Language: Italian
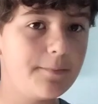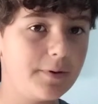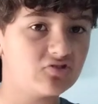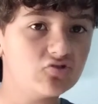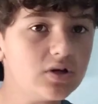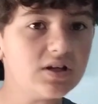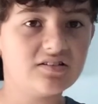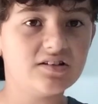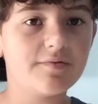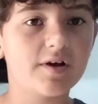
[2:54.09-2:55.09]
le persone
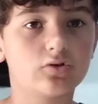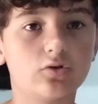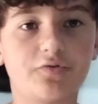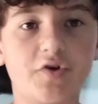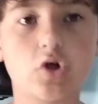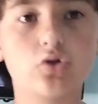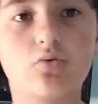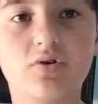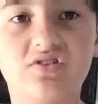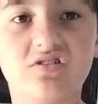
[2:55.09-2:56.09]
si divertono
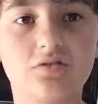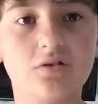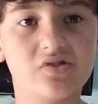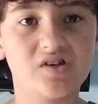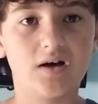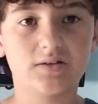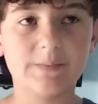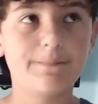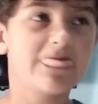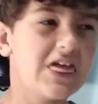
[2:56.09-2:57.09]
facendo queste stronzate.